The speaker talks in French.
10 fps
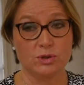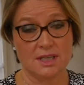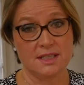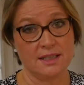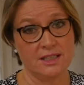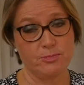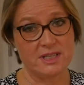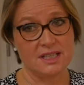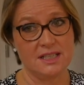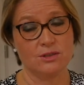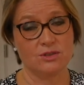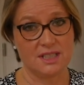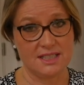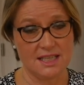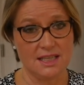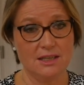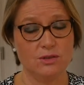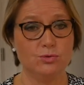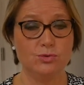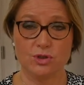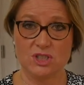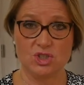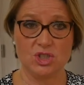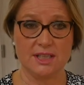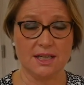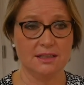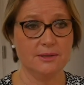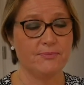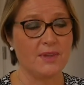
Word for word: qui est un espace client dédié, tout en digital,